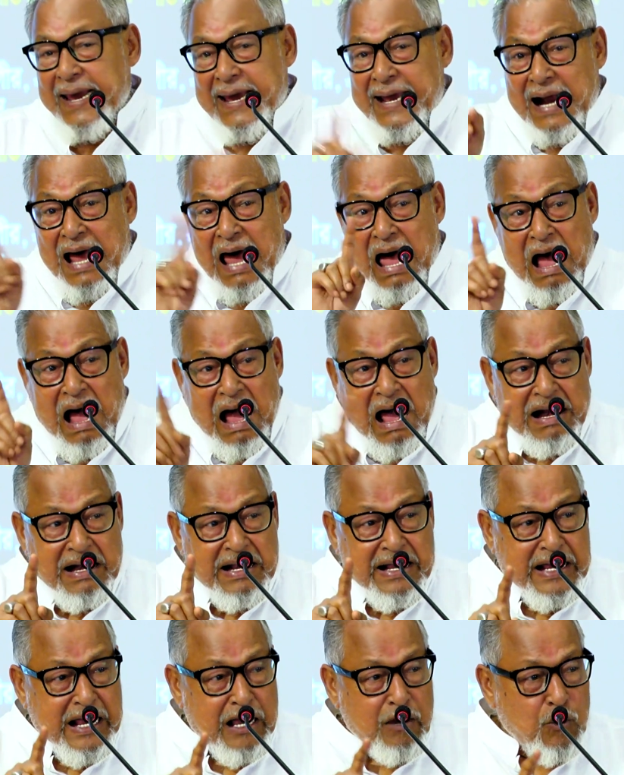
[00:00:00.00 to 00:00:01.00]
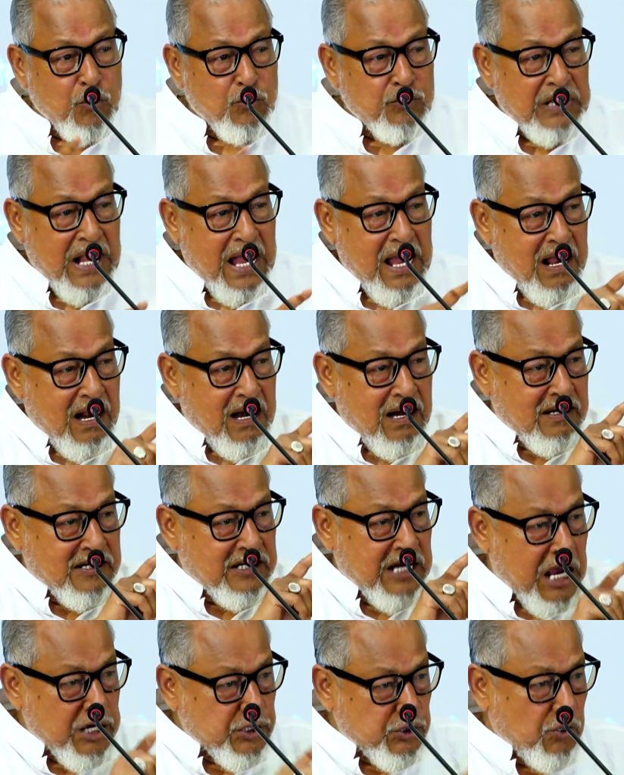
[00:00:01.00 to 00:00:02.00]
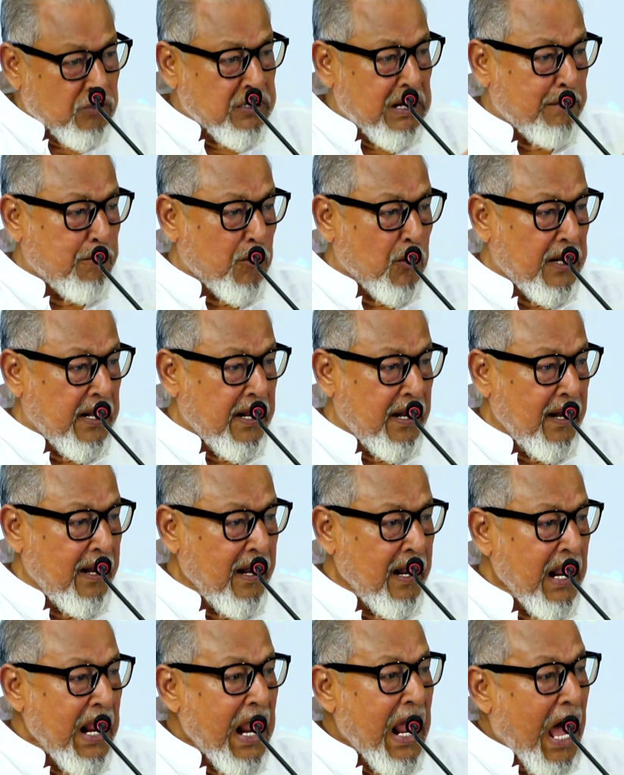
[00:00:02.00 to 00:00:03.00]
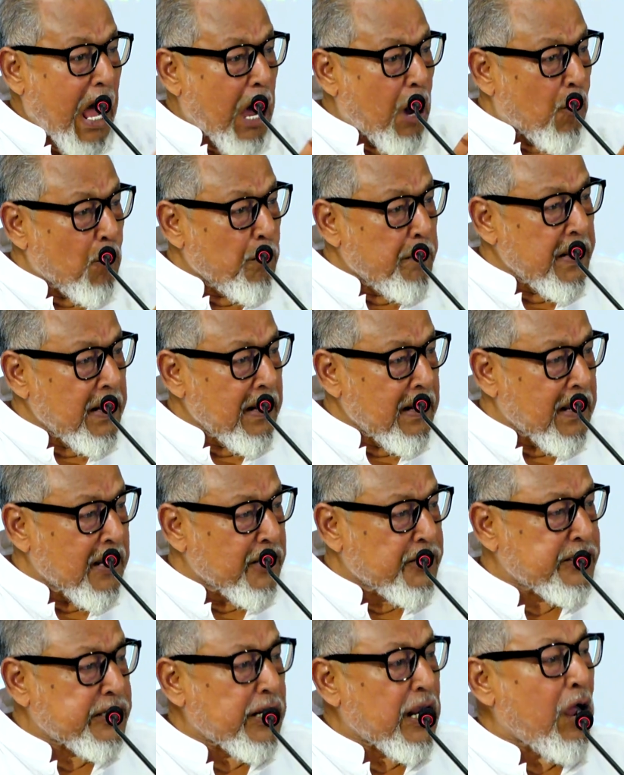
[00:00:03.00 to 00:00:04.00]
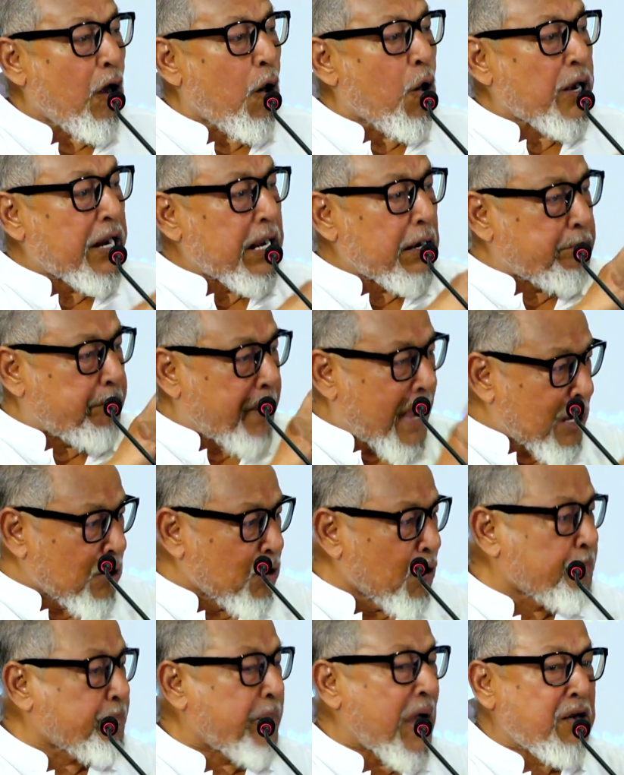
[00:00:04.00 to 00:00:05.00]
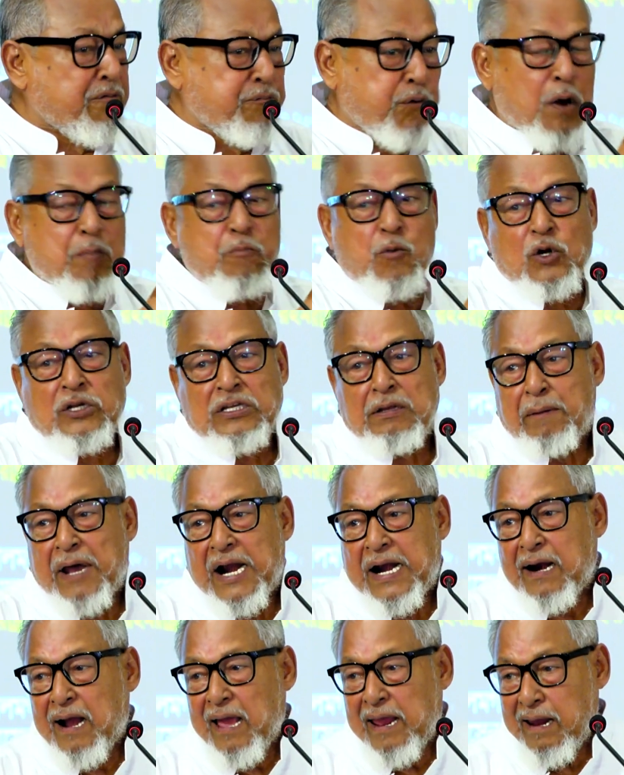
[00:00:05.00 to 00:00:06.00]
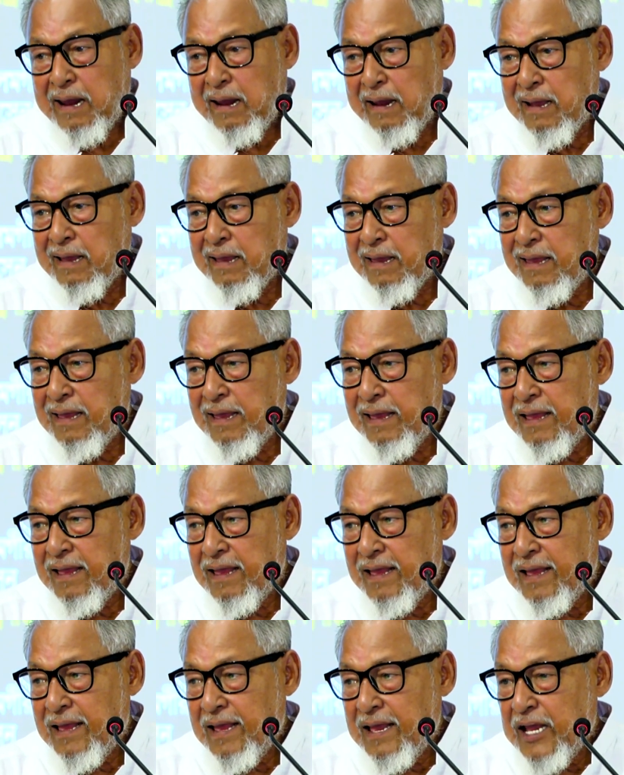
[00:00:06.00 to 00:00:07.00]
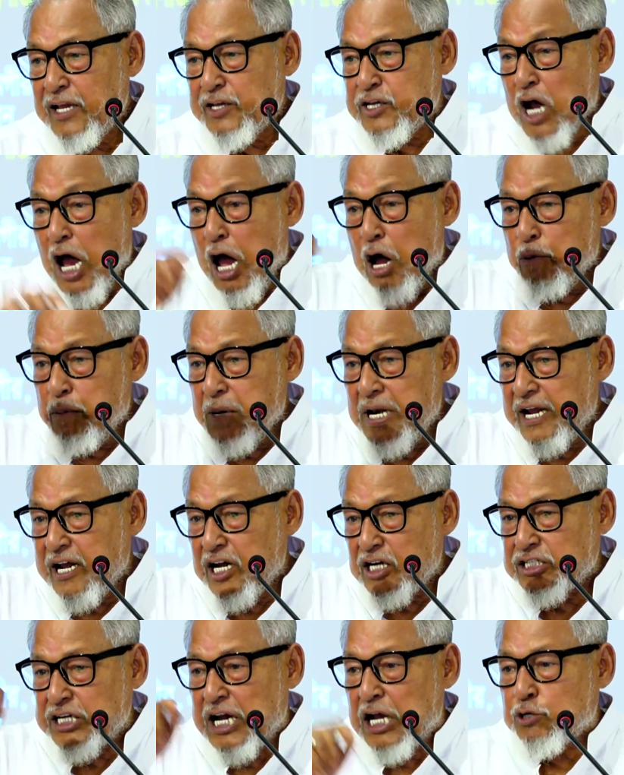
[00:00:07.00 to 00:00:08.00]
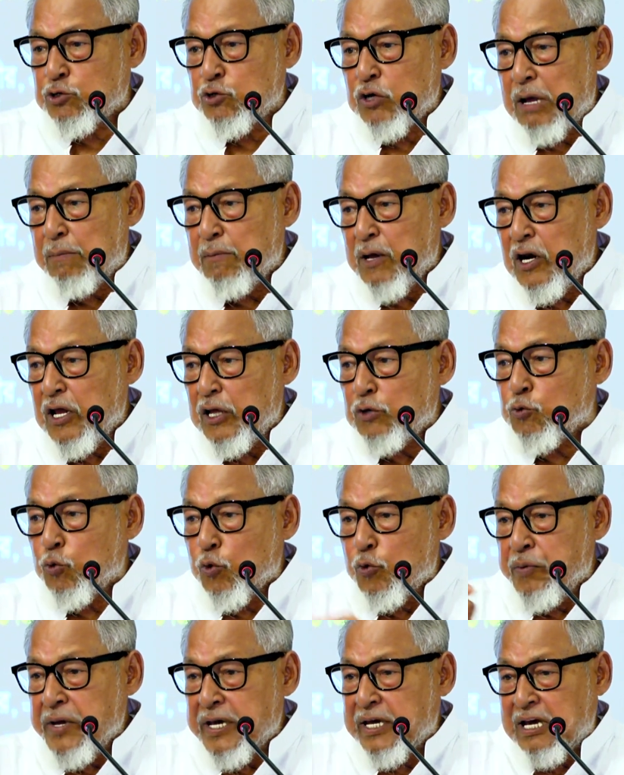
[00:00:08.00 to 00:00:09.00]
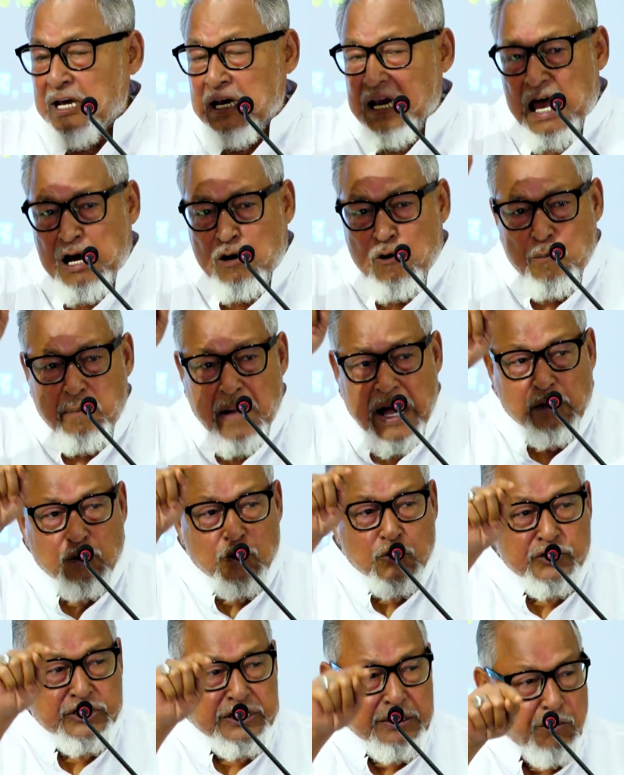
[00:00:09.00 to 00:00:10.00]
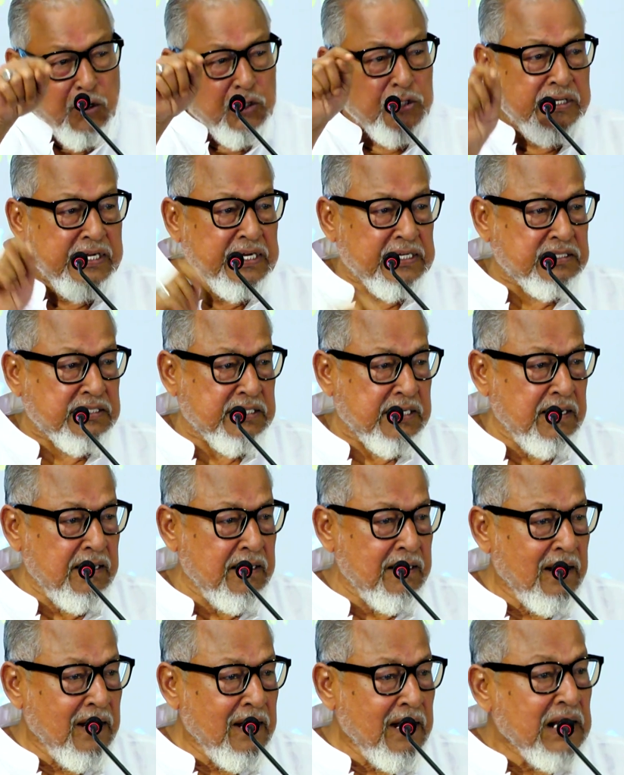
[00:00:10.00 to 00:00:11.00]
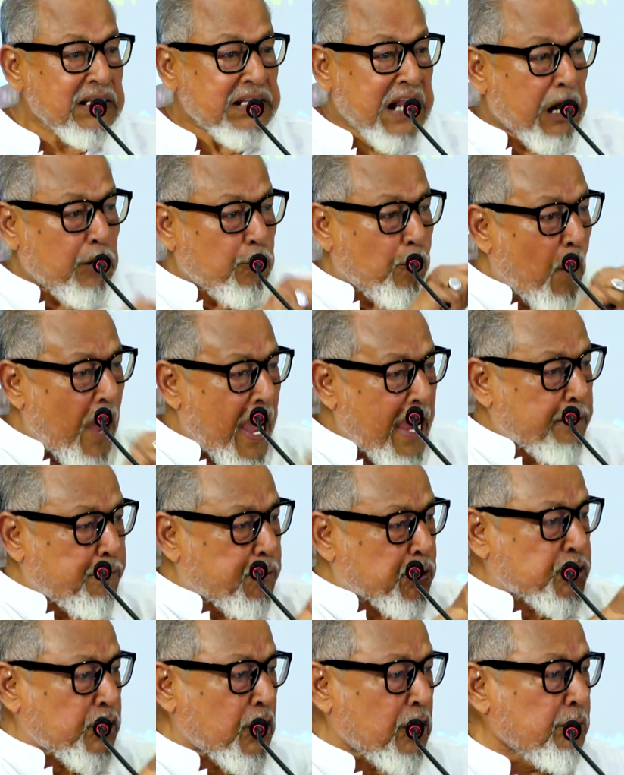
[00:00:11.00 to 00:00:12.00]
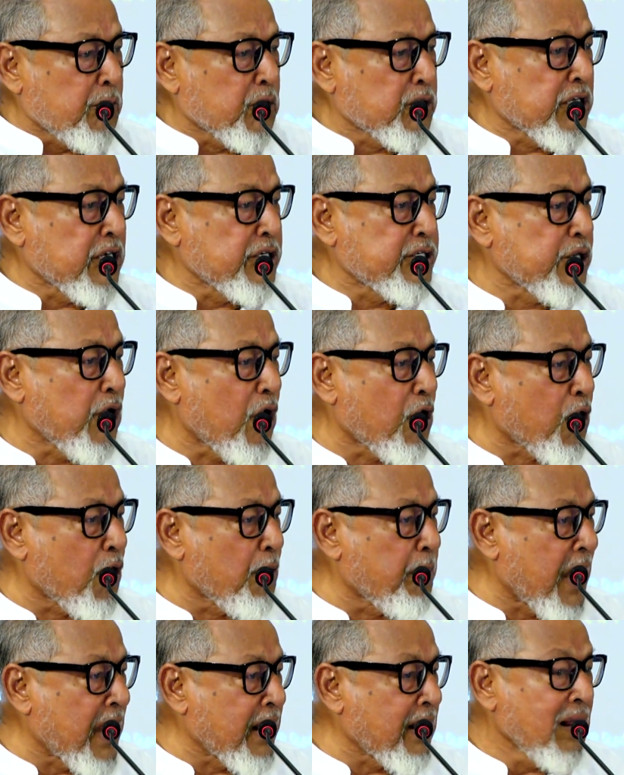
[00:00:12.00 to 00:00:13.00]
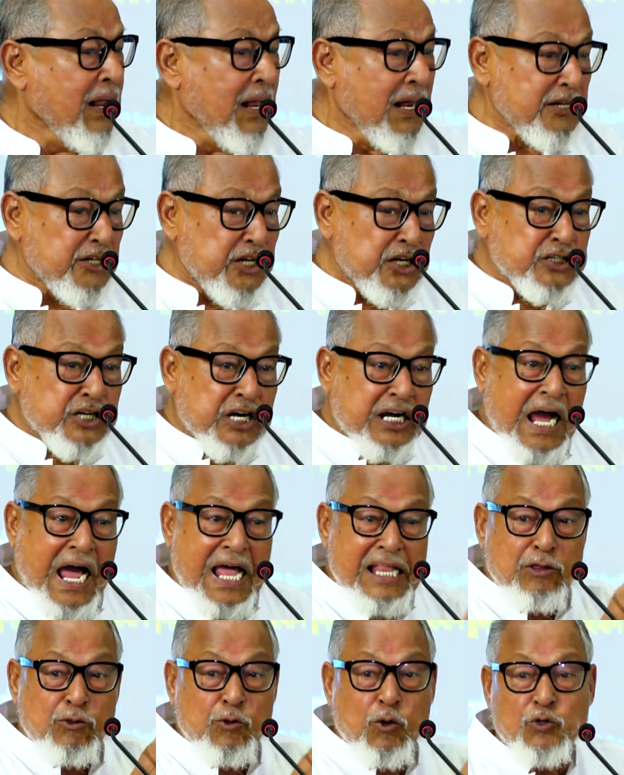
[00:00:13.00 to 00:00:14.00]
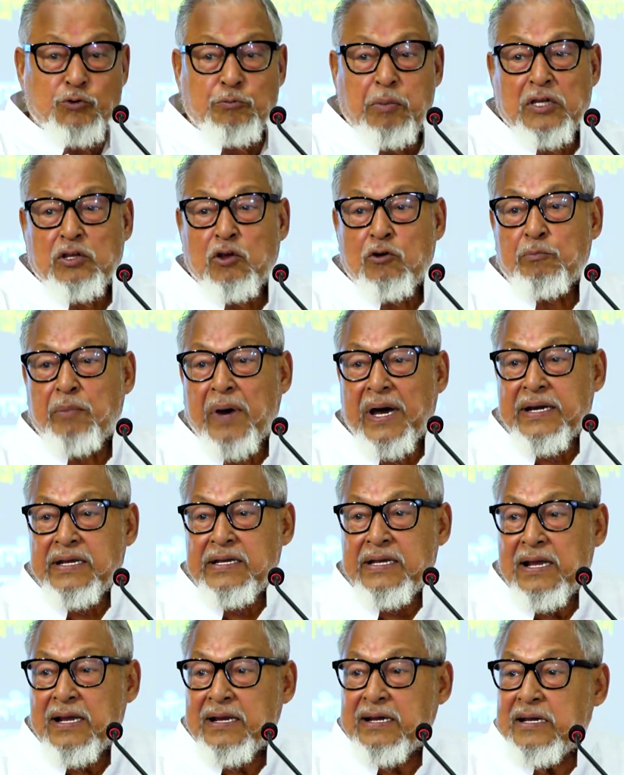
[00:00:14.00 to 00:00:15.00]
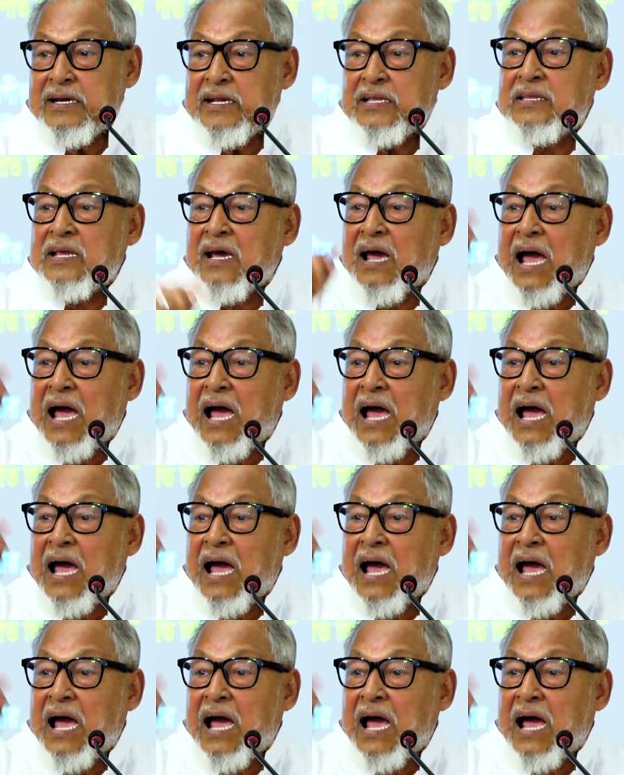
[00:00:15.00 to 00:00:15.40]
এরা আর কেউ তার শাসন আমলে আওয়ামী লীগের চেয়ে অনেক ভালো পারফর্ম করতে পারে নাই যে আওয়ামী লীগের শাসন আমলে দুর্ভিক্ষে লাখো মানুষ জীবন দিয়েছে তার কয়েক বছরের মধ্যে জিয়া রহমান দেশে খাদ্য উৎপাদন বাড়িয়ে গিরিতে